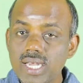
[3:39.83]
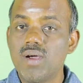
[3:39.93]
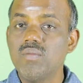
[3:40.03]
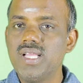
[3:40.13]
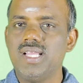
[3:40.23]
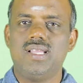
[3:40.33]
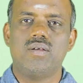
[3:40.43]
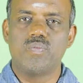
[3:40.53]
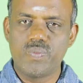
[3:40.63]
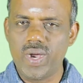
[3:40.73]
நம்ம
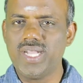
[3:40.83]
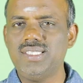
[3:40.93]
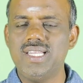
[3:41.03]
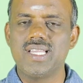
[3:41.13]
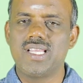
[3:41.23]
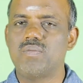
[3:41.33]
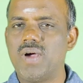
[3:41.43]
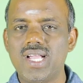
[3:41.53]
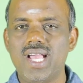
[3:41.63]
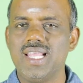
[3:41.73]
பக்கத்தில் இருக்கிற
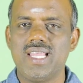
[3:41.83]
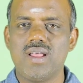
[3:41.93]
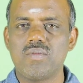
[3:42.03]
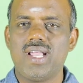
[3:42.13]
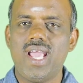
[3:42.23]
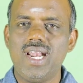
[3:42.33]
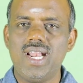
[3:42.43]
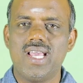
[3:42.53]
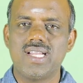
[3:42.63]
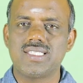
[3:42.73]
பங்காளி நம்ம
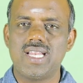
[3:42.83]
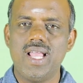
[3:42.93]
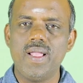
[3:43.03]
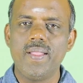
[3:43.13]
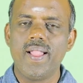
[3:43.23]
கேரளா அரசில்